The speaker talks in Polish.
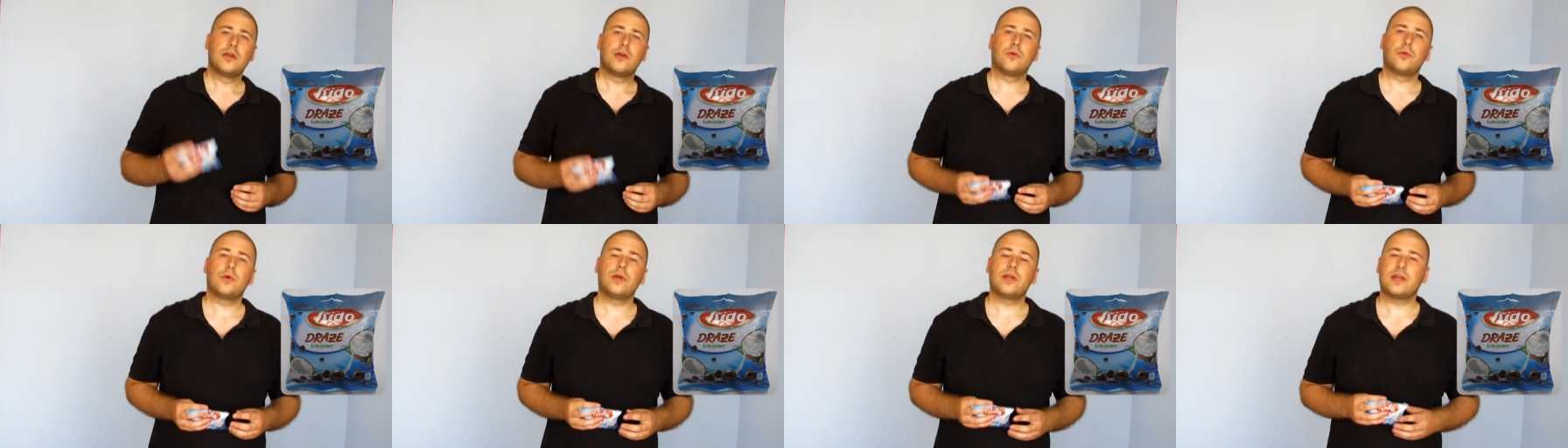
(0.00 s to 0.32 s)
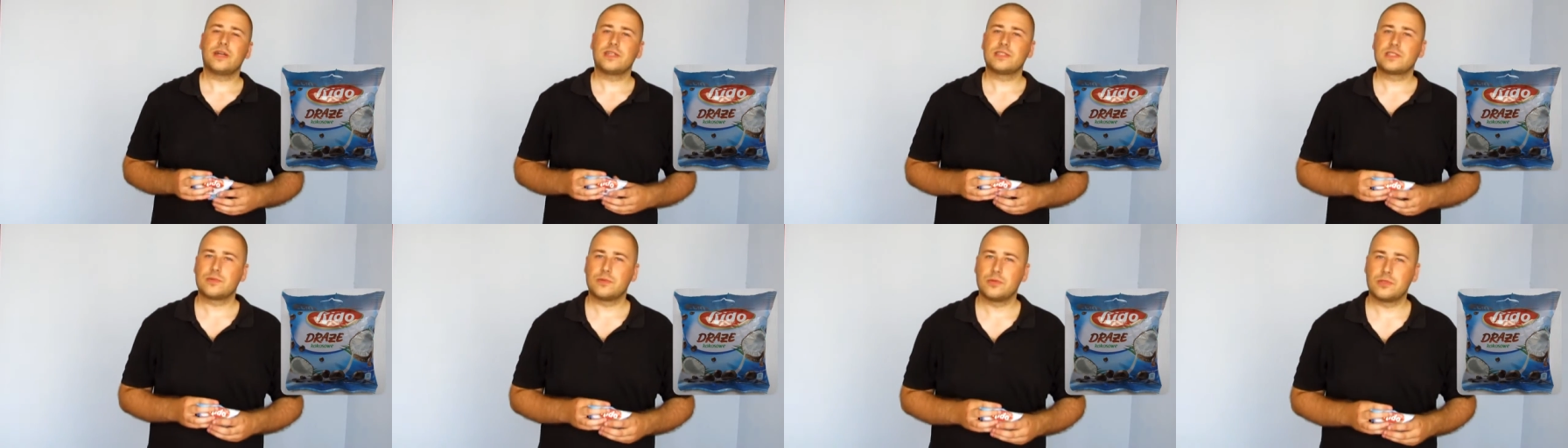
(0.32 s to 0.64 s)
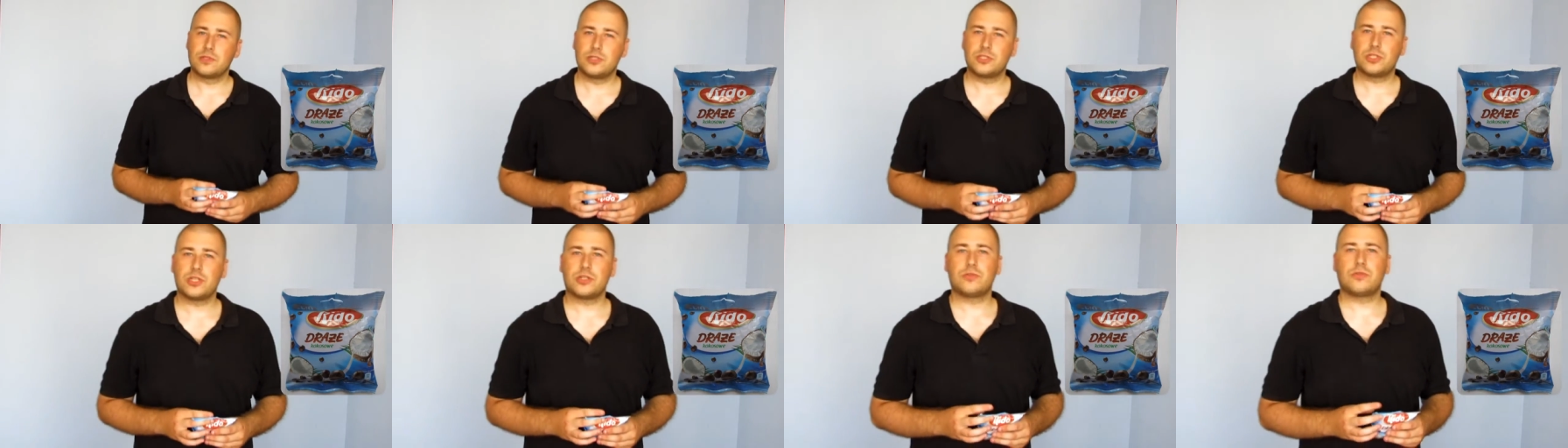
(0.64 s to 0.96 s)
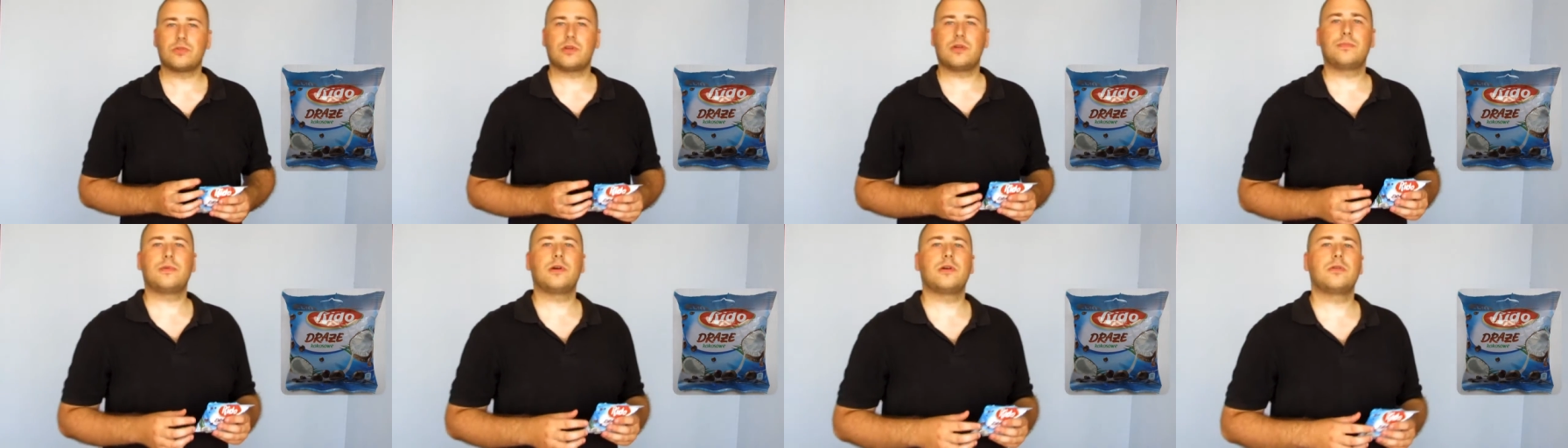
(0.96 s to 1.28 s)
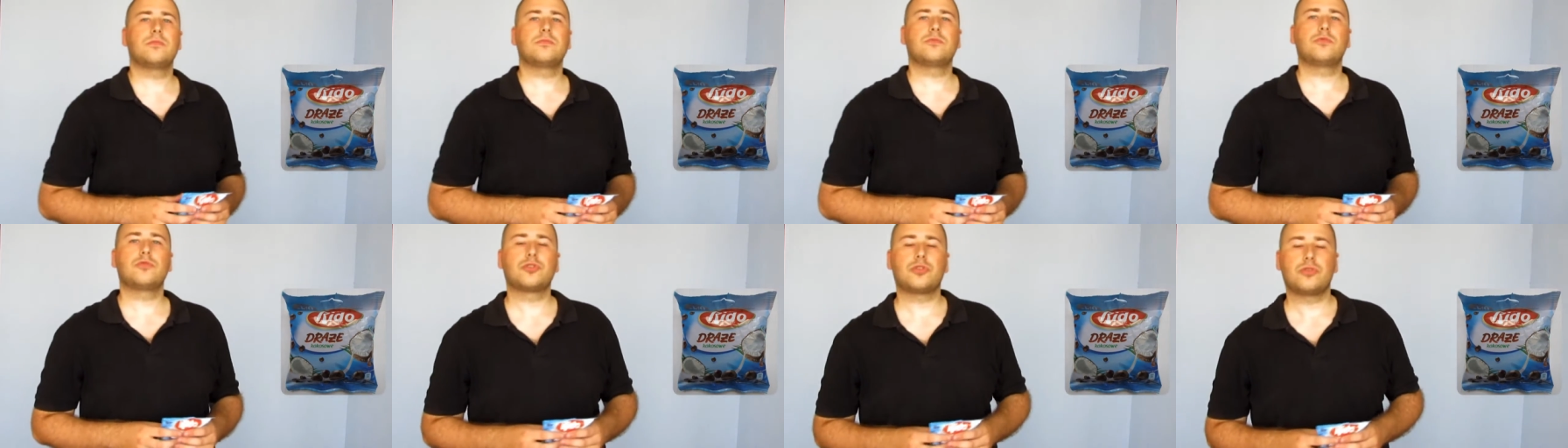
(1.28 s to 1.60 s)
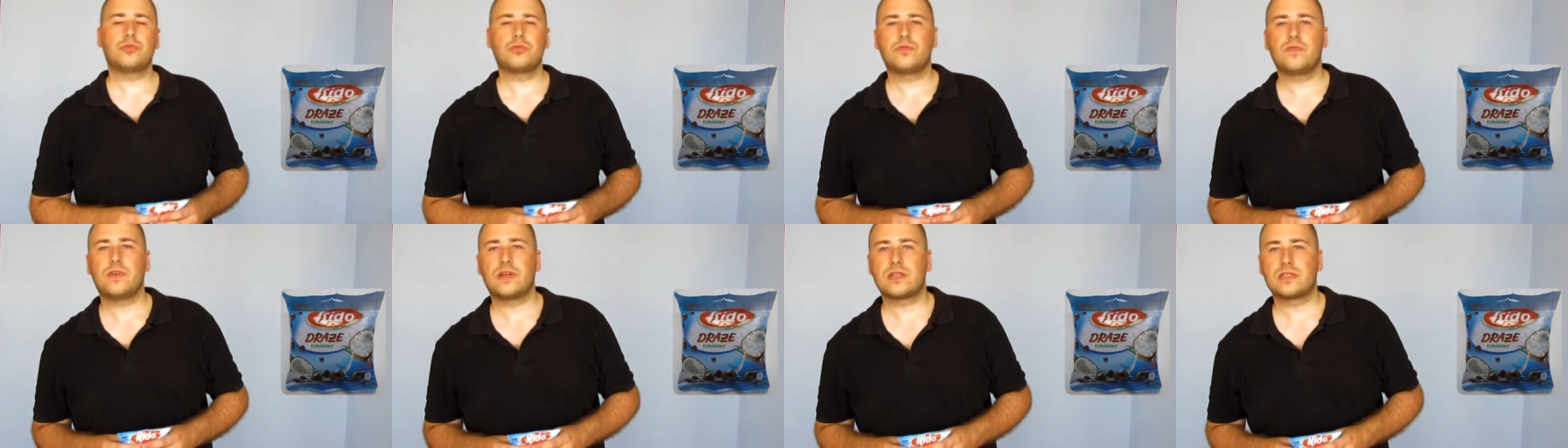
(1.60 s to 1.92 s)
łykać słodycze, które mają dużo
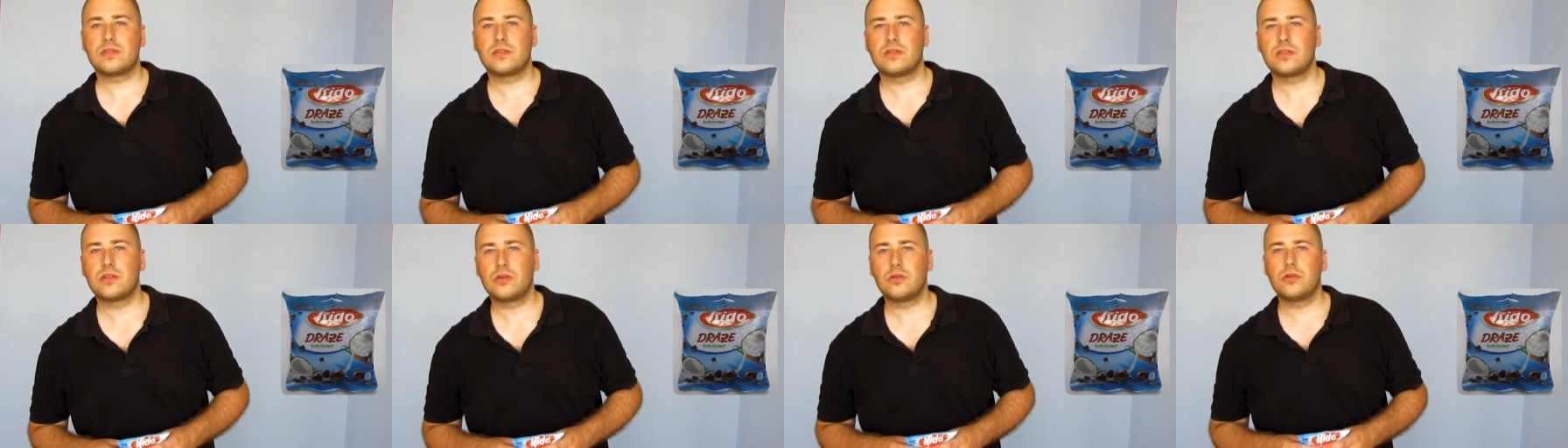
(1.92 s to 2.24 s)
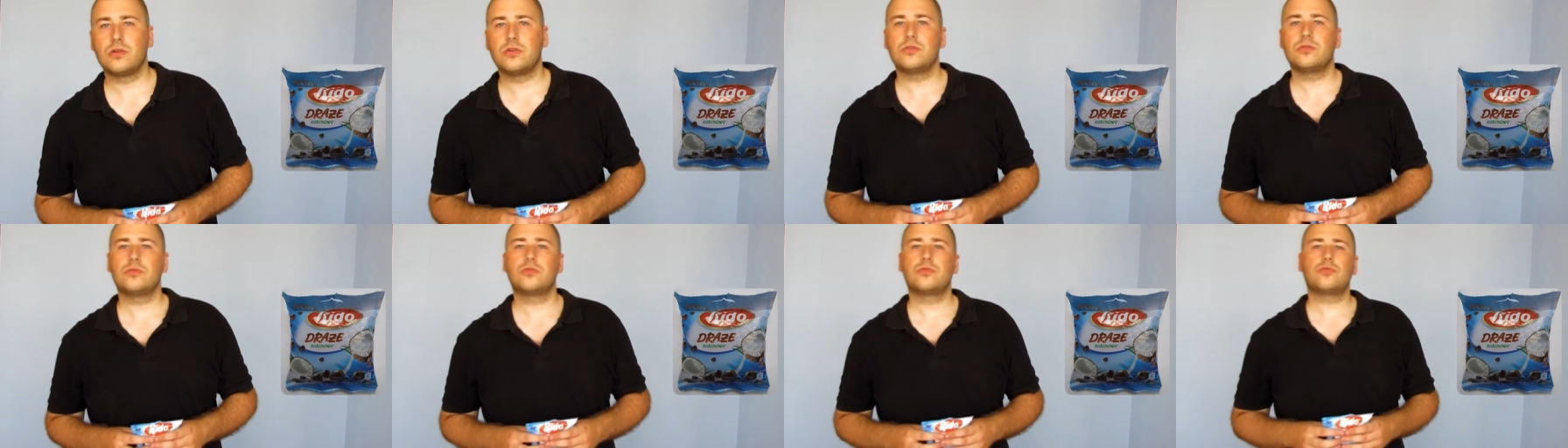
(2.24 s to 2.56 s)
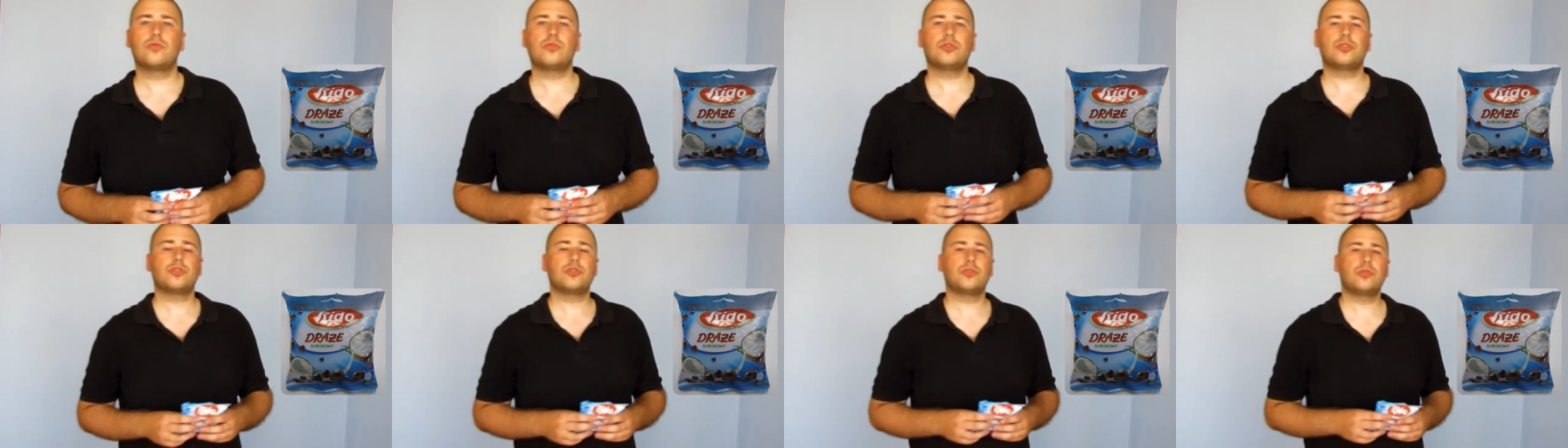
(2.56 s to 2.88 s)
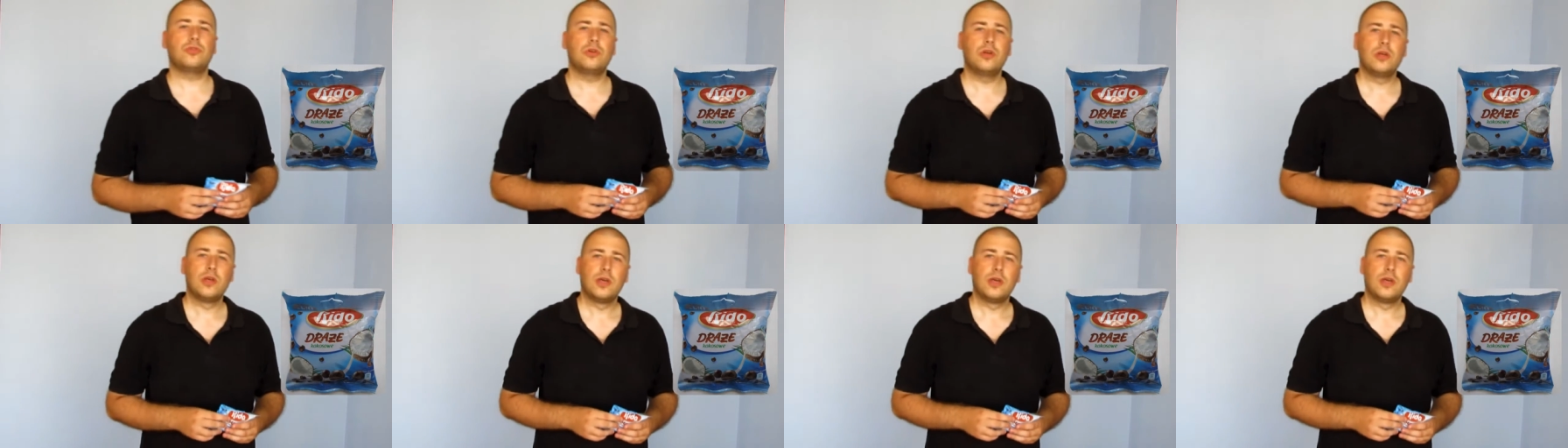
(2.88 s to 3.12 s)
utwardzonego tłuszczu,